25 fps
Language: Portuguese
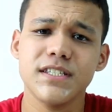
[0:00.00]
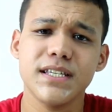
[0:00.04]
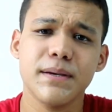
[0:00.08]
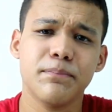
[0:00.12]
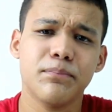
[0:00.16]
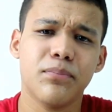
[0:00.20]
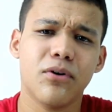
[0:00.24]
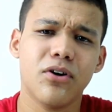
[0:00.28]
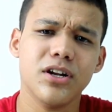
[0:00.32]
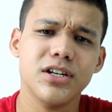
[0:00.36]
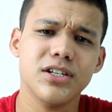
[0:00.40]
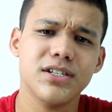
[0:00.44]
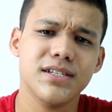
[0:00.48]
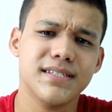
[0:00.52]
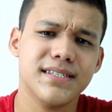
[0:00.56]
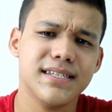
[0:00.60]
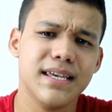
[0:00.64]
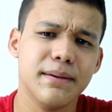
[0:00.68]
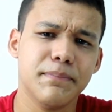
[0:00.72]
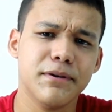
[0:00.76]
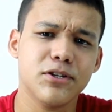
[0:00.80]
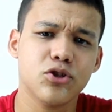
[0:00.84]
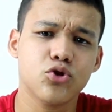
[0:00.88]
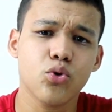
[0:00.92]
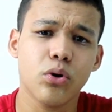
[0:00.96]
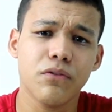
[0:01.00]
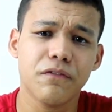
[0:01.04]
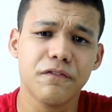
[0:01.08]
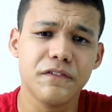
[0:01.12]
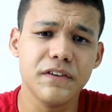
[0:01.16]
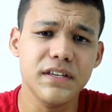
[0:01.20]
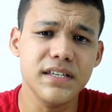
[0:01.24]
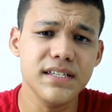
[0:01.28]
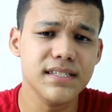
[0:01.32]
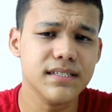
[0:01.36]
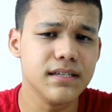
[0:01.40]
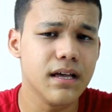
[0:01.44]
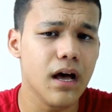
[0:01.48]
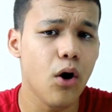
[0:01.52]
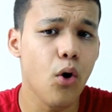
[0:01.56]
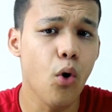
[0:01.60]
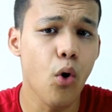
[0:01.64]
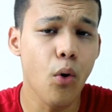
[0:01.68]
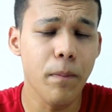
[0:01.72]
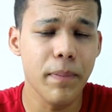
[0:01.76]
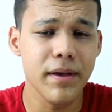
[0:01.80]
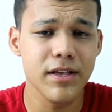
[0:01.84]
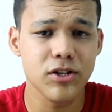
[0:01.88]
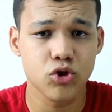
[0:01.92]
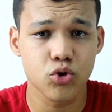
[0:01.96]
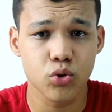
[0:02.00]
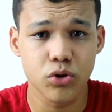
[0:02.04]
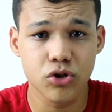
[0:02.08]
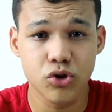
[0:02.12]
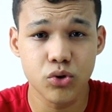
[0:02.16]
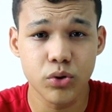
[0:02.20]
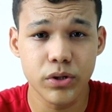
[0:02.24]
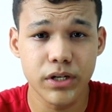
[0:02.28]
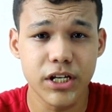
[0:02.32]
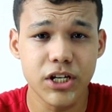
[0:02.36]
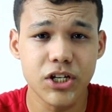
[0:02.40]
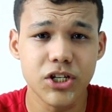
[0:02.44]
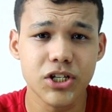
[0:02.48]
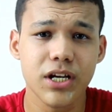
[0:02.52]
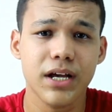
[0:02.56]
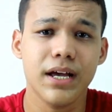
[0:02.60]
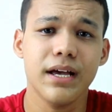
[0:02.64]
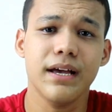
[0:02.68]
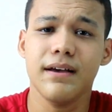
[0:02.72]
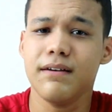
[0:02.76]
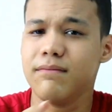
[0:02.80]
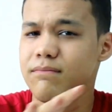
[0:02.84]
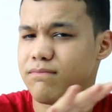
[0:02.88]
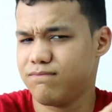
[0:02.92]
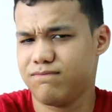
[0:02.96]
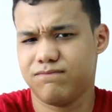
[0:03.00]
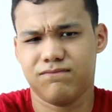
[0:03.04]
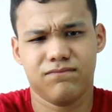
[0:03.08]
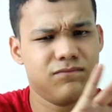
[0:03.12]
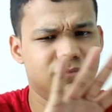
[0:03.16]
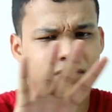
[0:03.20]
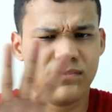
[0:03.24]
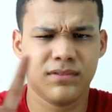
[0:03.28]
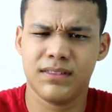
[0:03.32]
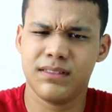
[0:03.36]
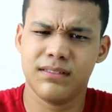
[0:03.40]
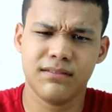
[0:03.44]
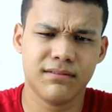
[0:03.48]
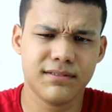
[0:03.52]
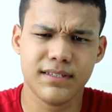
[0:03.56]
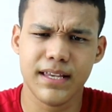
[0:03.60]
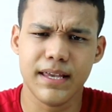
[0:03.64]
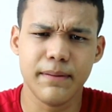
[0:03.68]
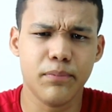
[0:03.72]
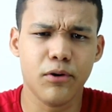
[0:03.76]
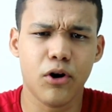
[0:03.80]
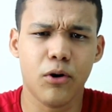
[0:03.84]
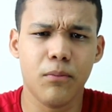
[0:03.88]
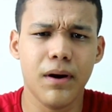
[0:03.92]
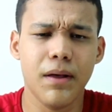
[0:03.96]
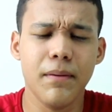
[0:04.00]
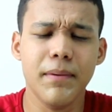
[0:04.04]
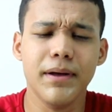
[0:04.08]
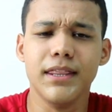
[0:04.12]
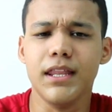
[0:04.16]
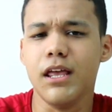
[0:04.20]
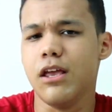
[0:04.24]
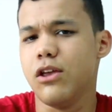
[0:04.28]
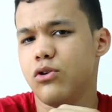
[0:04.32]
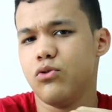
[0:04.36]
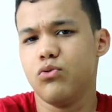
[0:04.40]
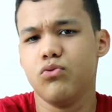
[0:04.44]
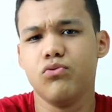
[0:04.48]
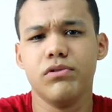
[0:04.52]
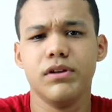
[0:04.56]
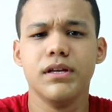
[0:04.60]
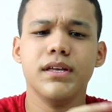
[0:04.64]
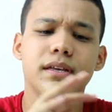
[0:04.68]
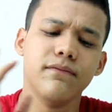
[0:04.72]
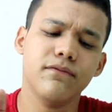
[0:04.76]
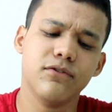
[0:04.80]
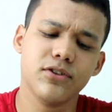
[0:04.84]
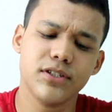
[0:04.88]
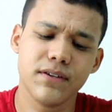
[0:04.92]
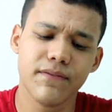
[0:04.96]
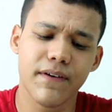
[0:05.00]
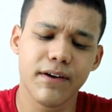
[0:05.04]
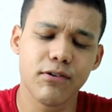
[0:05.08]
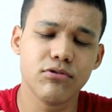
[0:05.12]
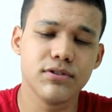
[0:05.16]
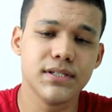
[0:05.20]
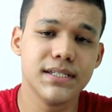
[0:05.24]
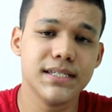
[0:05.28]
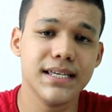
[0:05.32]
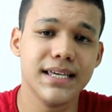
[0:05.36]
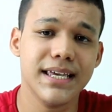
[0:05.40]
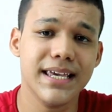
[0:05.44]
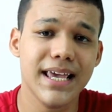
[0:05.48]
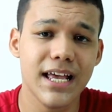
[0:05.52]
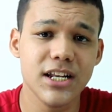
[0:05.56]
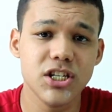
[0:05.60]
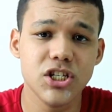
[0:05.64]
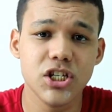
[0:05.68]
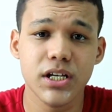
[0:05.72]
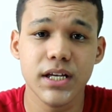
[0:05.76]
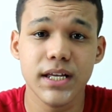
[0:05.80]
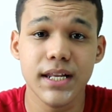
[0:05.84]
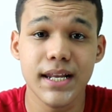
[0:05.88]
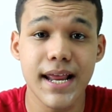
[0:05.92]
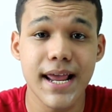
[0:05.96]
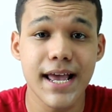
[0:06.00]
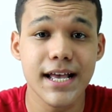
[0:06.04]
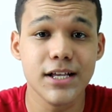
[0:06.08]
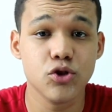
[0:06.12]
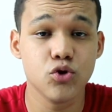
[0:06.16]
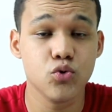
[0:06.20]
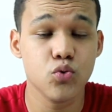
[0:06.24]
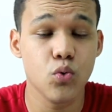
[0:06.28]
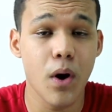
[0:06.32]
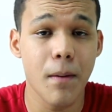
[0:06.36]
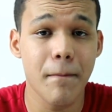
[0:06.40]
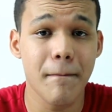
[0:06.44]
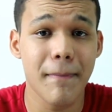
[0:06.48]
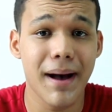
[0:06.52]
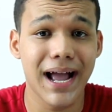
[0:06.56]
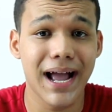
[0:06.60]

você pode ser pessoa física ou pessoa jurídica, sem problema nenhum e você vai conseguir adquirir a sua